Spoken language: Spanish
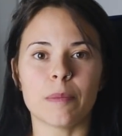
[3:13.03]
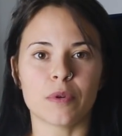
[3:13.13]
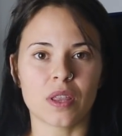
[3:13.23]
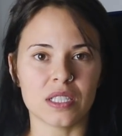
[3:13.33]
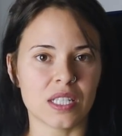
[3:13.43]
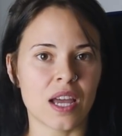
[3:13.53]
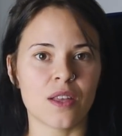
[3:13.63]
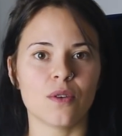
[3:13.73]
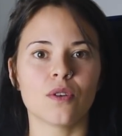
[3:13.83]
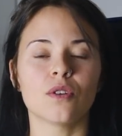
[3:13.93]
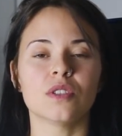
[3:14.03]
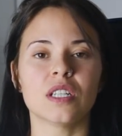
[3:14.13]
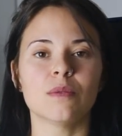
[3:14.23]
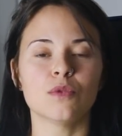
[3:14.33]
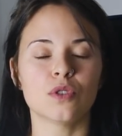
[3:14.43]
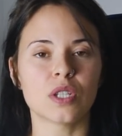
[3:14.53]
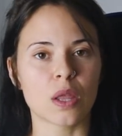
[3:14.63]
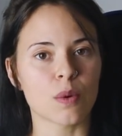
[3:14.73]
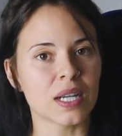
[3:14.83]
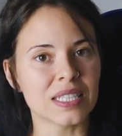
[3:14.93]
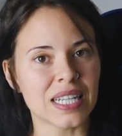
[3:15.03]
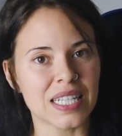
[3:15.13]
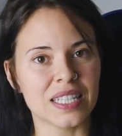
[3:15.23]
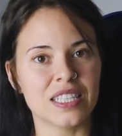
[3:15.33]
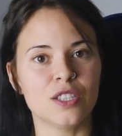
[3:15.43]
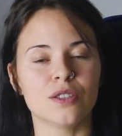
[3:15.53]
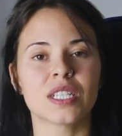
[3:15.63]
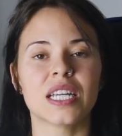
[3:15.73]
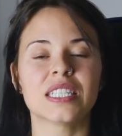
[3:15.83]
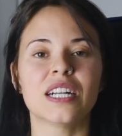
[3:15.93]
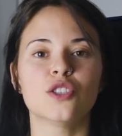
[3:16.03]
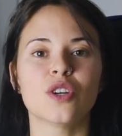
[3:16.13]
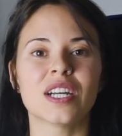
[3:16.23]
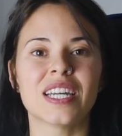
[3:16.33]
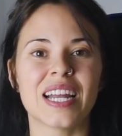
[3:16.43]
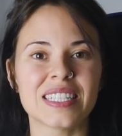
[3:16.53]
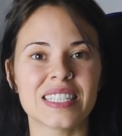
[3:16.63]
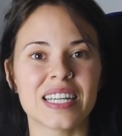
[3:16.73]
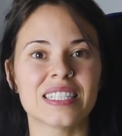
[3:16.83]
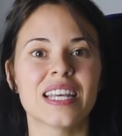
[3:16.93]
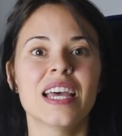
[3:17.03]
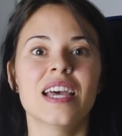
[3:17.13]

procesado, contiene muchos azúcares añadidos, es alto en grasas,